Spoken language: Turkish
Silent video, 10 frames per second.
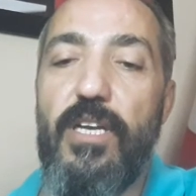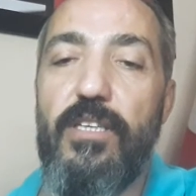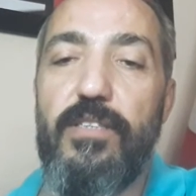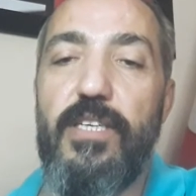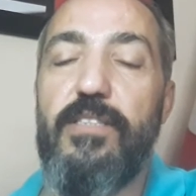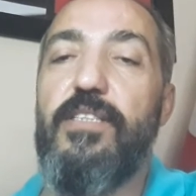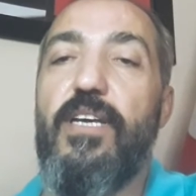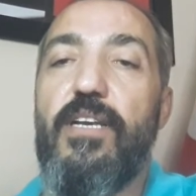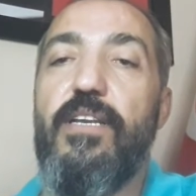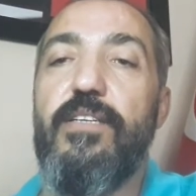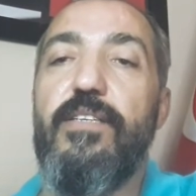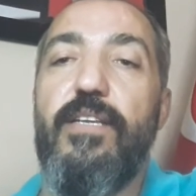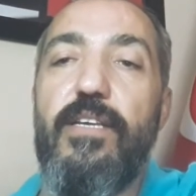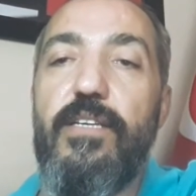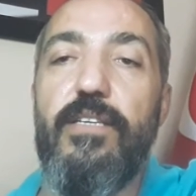sağlık
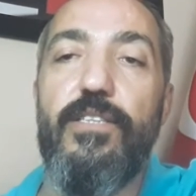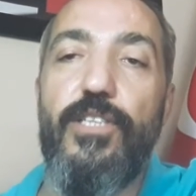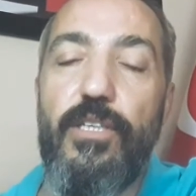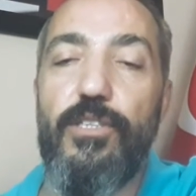teknikerleriyle ilgili